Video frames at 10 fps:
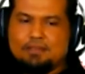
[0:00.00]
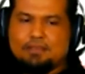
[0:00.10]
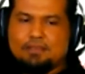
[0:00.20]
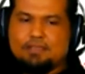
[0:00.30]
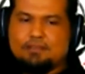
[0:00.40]

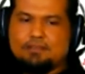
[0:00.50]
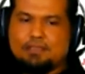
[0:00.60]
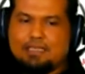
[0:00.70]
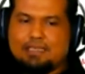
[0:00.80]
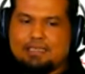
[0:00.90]

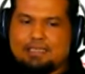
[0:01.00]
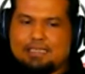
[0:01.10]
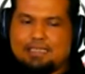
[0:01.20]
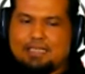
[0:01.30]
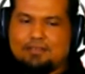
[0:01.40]
dikurang
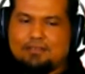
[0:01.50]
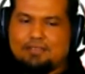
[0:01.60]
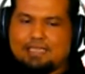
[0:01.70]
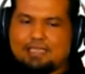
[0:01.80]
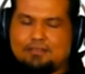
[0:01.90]
integral
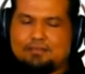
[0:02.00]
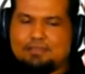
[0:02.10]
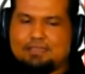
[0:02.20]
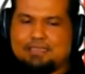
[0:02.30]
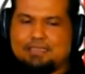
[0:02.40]
013
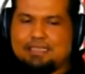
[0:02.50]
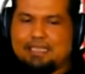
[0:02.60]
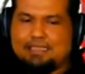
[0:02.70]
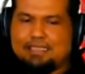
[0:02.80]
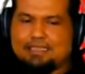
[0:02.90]

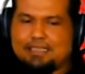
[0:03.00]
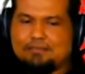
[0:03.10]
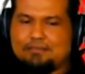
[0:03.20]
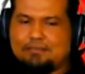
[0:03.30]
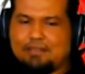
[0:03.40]
Y1
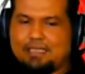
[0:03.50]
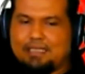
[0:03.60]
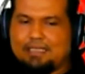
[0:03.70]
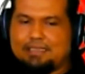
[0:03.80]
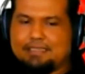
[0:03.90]

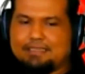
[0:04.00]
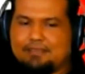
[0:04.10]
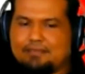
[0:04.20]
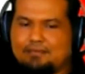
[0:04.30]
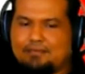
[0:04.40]
kuadrat
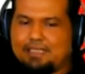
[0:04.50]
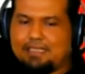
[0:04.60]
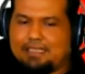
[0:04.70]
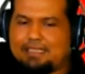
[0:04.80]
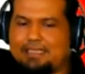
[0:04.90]
Y1
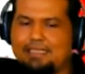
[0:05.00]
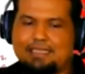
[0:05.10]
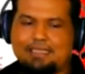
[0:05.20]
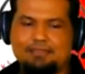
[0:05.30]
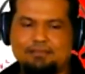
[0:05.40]
kuadrat
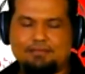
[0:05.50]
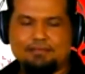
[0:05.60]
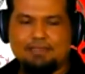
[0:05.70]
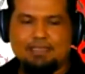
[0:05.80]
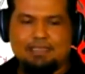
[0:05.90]
DY1.
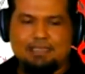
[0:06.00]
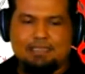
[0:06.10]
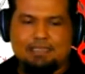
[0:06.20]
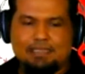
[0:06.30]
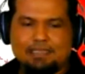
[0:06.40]

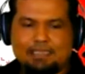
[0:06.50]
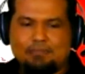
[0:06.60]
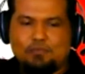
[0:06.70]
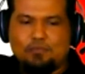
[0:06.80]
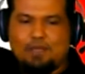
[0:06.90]

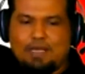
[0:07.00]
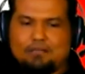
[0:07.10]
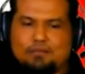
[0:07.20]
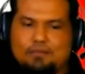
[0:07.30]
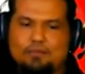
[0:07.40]
Kita buka
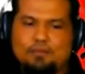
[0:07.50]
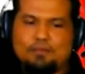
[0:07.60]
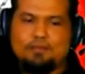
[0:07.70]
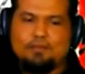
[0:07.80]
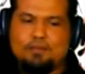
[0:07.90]

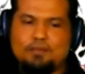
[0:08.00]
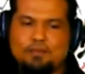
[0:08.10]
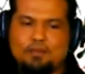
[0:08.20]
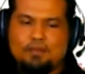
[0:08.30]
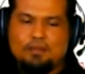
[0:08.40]
dulu
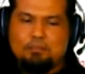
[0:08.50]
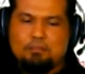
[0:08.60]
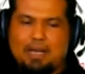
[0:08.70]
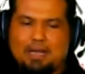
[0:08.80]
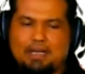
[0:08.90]

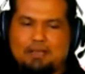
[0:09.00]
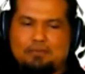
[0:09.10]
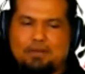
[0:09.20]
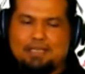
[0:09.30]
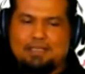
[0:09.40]
pangkat
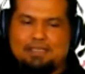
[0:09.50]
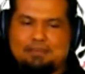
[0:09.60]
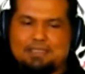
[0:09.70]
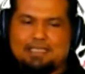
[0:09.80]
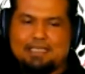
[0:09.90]
2
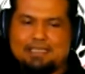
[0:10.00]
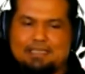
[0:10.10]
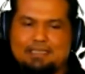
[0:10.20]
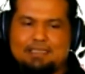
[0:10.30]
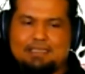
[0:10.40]
ini menjadi
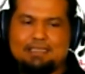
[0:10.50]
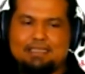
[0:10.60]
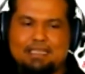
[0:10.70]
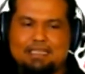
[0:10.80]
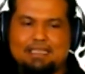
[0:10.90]

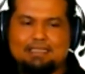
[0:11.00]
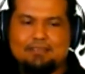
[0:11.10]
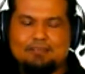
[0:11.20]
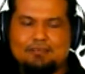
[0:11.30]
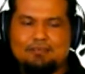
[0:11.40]

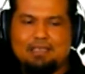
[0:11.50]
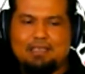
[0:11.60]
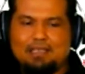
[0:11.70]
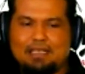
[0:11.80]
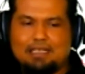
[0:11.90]
3Y1
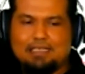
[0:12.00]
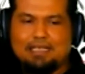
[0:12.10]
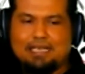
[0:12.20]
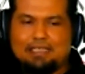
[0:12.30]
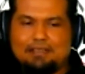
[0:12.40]
kuadrat
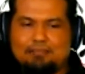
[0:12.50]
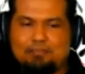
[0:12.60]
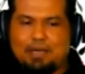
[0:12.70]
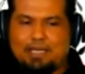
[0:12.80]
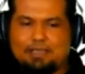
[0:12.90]
dikali
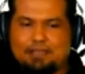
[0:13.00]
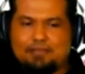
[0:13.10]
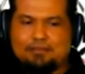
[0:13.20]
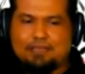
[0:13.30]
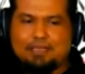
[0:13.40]
4
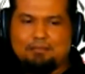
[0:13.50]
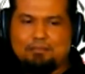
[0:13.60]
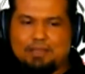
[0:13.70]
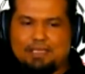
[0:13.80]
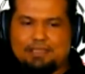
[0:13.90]
dikurang
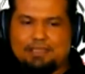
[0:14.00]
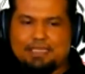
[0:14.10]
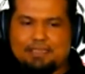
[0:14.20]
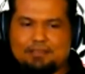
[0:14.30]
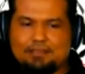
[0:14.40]

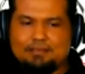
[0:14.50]
4Y1